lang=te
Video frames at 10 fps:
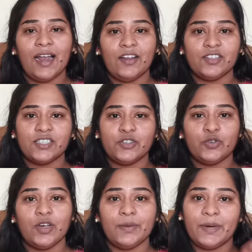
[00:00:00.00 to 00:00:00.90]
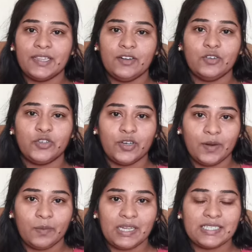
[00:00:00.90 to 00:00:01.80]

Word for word: అండ్ వచ్చేసి షుగర్ బదులు షుగర్